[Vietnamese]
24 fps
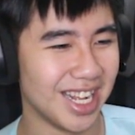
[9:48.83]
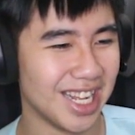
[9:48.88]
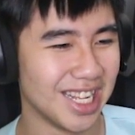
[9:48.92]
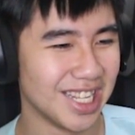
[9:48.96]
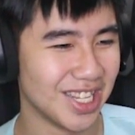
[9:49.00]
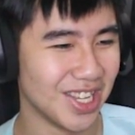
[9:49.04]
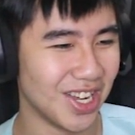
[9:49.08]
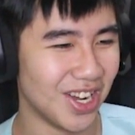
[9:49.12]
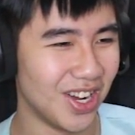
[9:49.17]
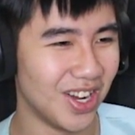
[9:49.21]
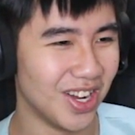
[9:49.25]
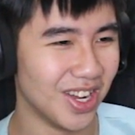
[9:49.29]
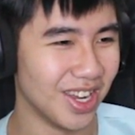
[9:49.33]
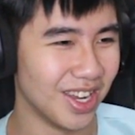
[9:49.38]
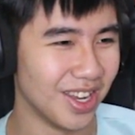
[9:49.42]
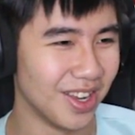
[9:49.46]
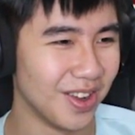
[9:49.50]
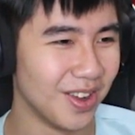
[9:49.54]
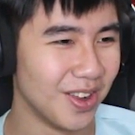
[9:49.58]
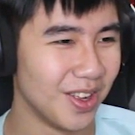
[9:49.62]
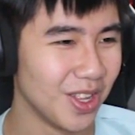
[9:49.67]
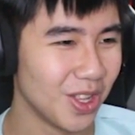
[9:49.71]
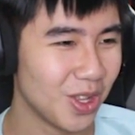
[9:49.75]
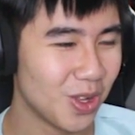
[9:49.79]
rồi
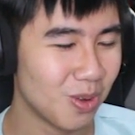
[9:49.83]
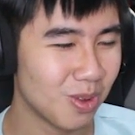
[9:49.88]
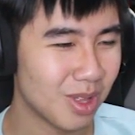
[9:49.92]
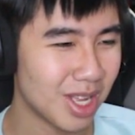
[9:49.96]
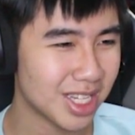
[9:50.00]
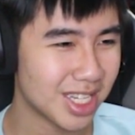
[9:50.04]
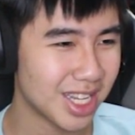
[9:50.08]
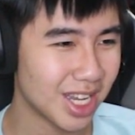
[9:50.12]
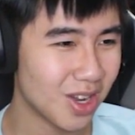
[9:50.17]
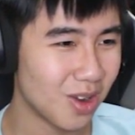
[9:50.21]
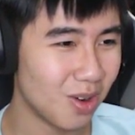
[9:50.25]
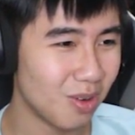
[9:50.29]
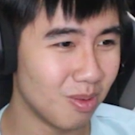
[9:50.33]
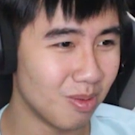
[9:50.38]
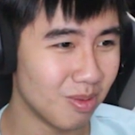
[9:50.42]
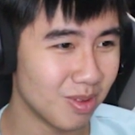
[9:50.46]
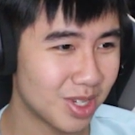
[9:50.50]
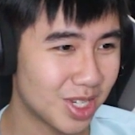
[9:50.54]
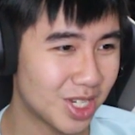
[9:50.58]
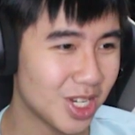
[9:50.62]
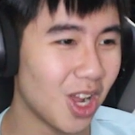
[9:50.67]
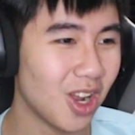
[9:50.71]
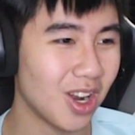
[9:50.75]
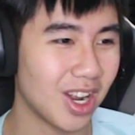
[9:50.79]
chúng ta sẽ cùng
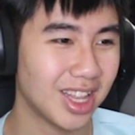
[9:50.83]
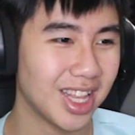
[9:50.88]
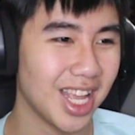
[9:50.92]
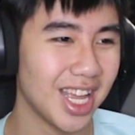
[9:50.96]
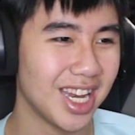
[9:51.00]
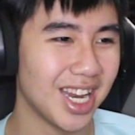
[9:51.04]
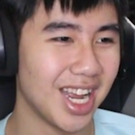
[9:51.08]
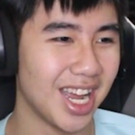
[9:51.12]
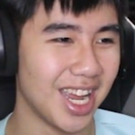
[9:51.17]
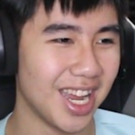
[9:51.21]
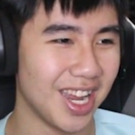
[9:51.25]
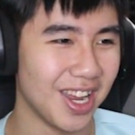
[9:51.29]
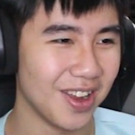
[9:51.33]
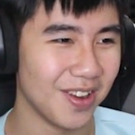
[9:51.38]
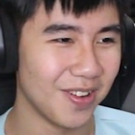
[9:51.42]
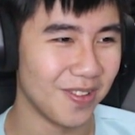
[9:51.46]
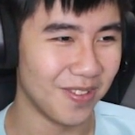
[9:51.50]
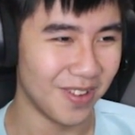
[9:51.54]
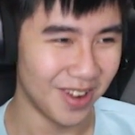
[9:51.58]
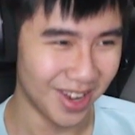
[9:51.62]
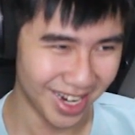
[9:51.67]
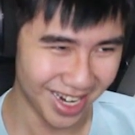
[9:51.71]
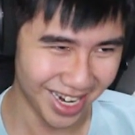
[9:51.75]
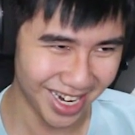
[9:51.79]
chọn cái tên này
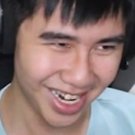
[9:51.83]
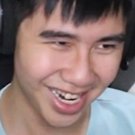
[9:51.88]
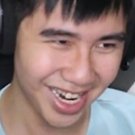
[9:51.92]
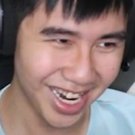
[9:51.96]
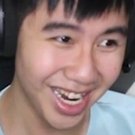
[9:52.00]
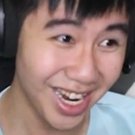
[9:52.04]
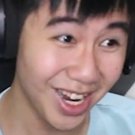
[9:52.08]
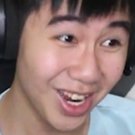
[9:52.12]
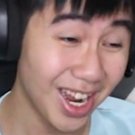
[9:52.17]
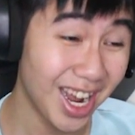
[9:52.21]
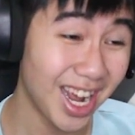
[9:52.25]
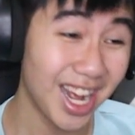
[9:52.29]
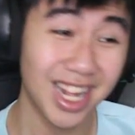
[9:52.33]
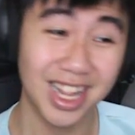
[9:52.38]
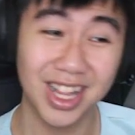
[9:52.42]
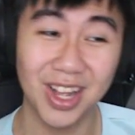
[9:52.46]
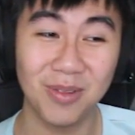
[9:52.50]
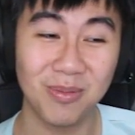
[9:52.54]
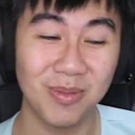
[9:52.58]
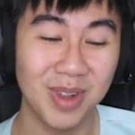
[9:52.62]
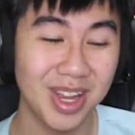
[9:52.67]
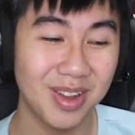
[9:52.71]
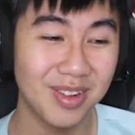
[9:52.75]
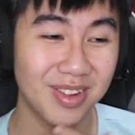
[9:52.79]
Ê, à
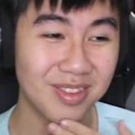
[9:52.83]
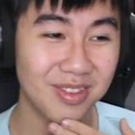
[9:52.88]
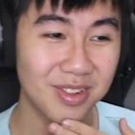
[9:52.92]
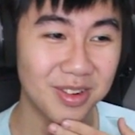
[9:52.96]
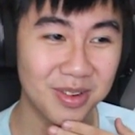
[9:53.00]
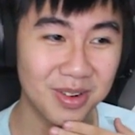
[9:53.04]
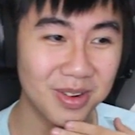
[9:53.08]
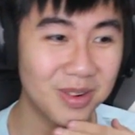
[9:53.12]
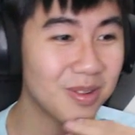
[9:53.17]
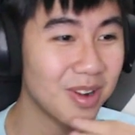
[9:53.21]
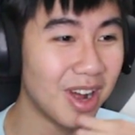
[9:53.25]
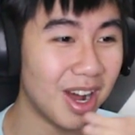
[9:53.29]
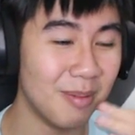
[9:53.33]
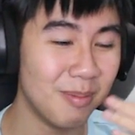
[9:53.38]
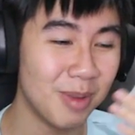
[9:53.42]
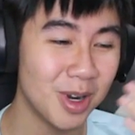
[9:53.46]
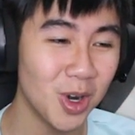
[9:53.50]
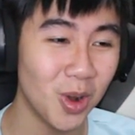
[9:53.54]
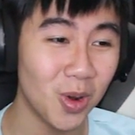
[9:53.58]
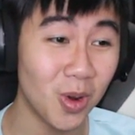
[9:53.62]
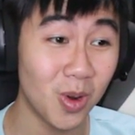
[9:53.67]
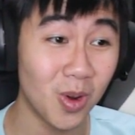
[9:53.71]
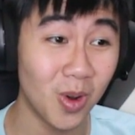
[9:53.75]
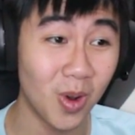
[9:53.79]
thông minh ở mức
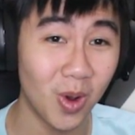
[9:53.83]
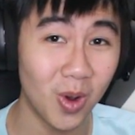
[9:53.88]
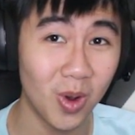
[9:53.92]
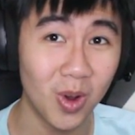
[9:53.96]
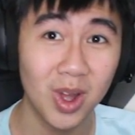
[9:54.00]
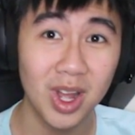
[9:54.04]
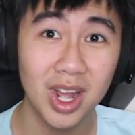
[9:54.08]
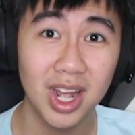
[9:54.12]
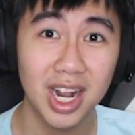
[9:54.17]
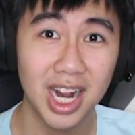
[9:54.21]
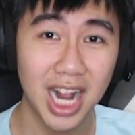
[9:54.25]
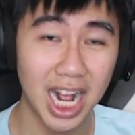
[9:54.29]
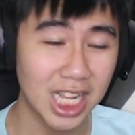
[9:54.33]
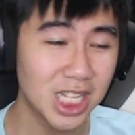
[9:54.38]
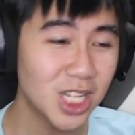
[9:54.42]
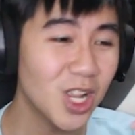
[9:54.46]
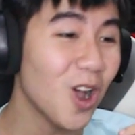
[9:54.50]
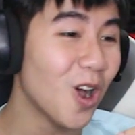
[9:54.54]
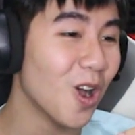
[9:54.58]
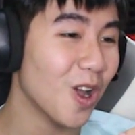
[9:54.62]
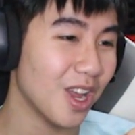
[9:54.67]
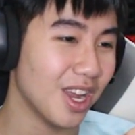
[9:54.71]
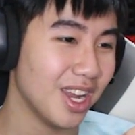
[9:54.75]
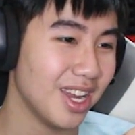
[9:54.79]
độ khá
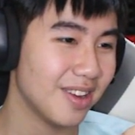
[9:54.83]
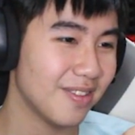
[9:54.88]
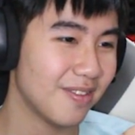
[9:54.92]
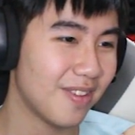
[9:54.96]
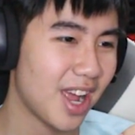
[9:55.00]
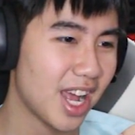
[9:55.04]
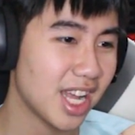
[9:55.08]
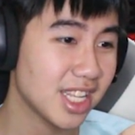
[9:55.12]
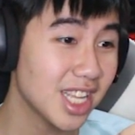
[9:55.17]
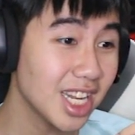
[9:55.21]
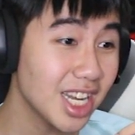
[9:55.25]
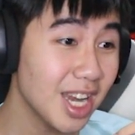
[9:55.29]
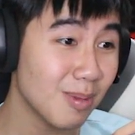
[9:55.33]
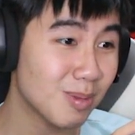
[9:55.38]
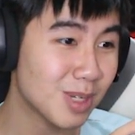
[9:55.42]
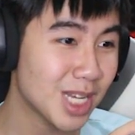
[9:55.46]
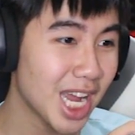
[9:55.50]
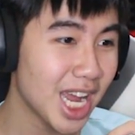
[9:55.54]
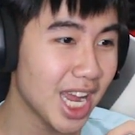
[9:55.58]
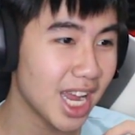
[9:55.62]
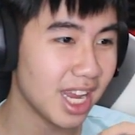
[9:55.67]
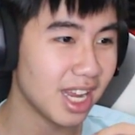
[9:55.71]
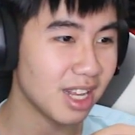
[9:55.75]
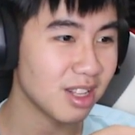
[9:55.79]
giỏi và rất đẹp
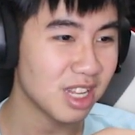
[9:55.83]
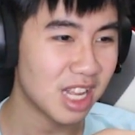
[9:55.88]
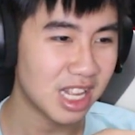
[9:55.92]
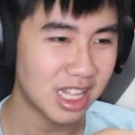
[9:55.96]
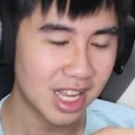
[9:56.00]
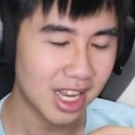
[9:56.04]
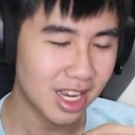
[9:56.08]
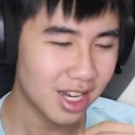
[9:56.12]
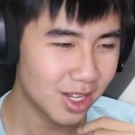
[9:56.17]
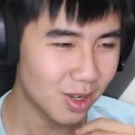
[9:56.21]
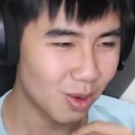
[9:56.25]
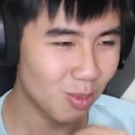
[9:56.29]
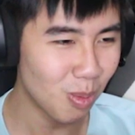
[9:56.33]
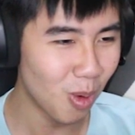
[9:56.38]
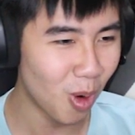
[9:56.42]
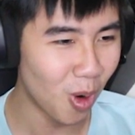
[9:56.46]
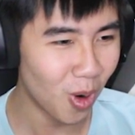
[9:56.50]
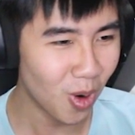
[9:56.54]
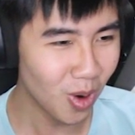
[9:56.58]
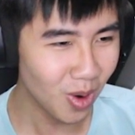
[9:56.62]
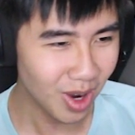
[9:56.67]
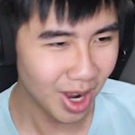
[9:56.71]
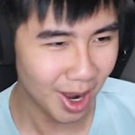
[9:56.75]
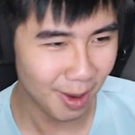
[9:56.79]
trai giống
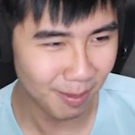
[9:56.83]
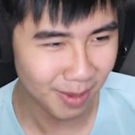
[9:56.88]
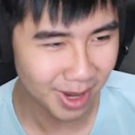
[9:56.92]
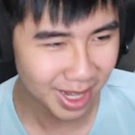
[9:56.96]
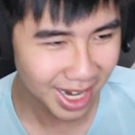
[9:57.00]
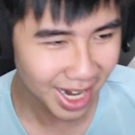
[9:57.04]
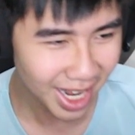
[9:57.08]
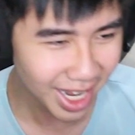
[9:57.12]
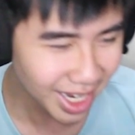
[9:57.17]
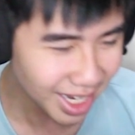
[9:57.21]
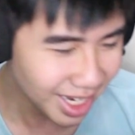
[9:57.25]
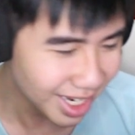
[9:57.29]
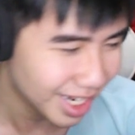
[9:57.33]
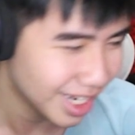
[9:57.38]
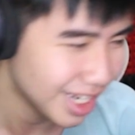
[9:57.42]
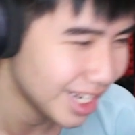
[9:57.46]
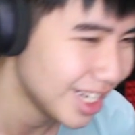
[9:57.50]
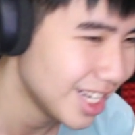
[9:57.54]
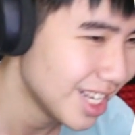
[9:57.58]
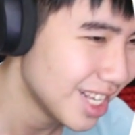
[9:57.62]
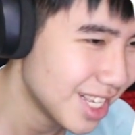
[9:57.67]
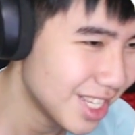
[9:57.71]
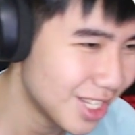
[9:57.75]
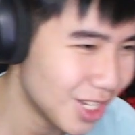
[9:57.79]
bố hợp lý đấy
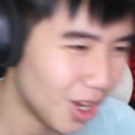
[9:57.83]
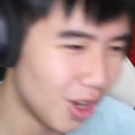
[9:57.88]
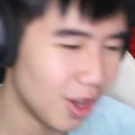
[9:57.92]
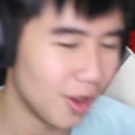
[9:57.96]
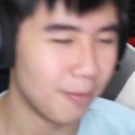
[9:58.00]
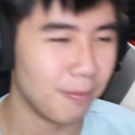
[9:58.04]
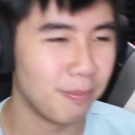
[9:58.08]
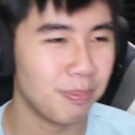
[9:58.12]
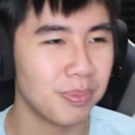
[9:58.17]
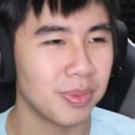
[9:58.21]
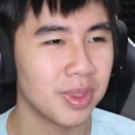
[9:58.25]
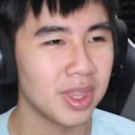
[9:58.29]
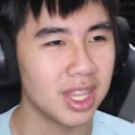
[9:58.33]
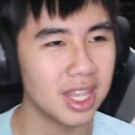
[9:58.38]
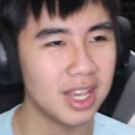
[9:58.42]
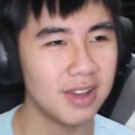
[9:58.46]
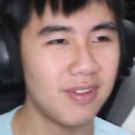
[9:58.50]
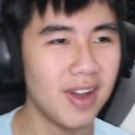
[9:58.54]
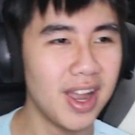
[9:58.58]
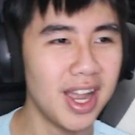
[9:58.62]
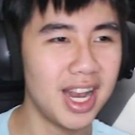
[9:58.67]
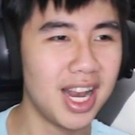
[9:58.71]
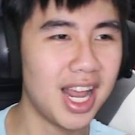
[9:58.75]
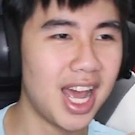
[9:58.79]
rồi như
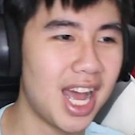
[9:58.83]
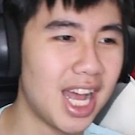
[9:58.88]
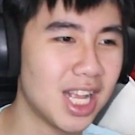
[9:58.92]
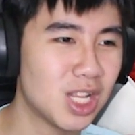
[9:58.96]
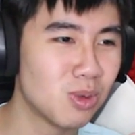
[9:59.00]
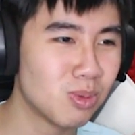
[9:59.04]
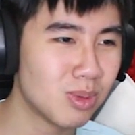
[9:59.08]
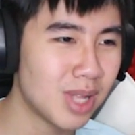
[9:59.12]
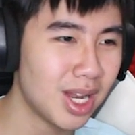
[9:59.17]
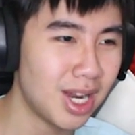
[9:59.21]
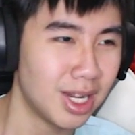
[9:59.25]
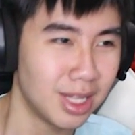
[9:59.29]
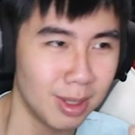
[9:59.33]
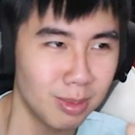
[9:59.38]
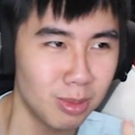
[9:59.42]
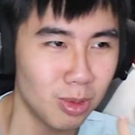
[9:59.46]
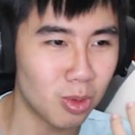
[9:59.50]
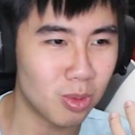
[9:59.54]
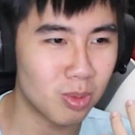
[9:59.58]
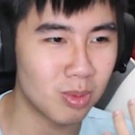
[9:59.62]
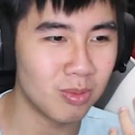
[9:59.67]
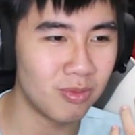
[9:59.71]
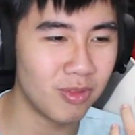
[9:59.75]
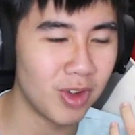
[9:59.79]
vậy là chúng ta thể tiếp
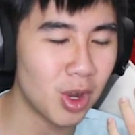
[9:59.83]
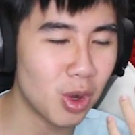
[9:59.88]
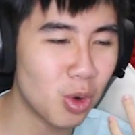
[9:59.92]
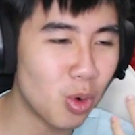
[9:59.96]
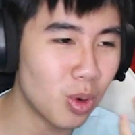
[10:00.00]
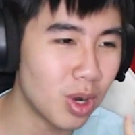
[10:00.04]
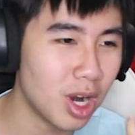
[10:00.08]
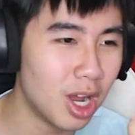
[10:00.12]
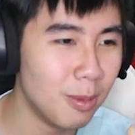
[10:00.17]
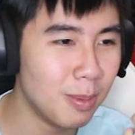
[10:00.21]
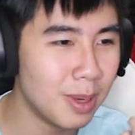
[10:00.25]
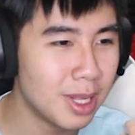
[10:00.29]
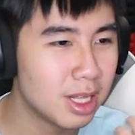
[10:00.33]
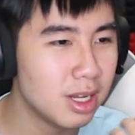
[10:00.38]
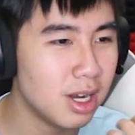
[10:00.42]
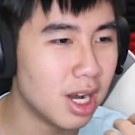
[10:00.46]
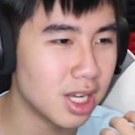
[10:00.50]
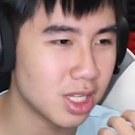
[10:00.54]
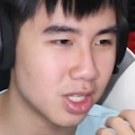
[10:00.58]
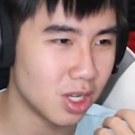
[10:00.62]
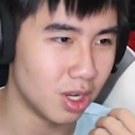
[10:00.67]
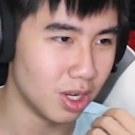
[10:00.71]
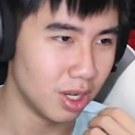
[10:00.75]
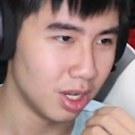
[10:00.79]
tục với cái cuộc đời bình
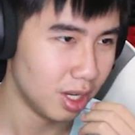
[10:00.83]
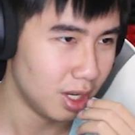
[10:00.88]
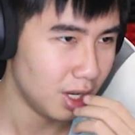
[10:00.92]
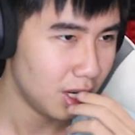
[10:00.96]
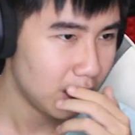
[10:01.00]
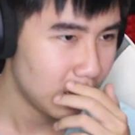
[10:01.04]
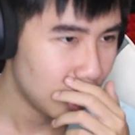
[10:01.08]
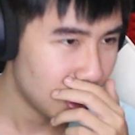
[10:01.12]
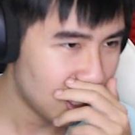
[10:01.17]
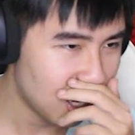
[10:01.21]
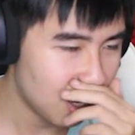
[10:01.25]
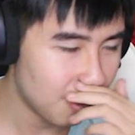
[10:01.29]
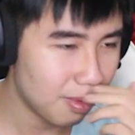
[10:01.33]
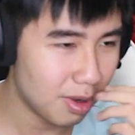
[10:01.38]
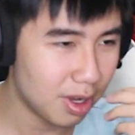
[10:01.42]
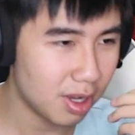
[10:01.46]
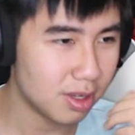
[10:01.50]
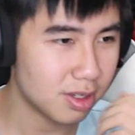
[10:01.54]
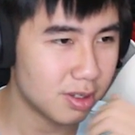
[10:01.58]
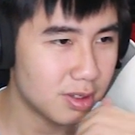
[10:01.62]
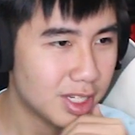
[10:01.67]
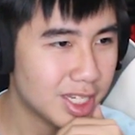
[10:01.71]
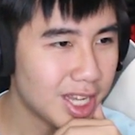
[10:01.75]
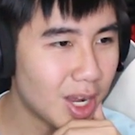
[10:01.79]
thường rồi à, mà
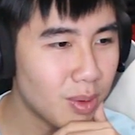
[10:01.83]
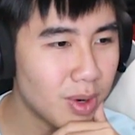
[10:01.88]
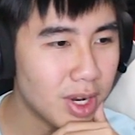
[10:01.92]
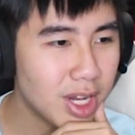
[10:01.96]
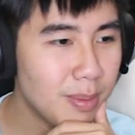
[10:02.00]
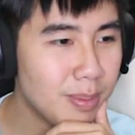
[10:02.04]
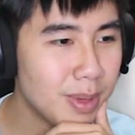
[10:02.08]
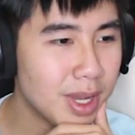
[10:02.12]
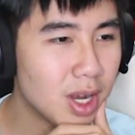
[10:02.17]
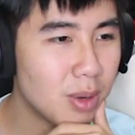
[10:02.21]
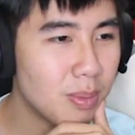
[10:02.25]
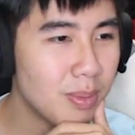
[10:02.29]
sau đấy thì mình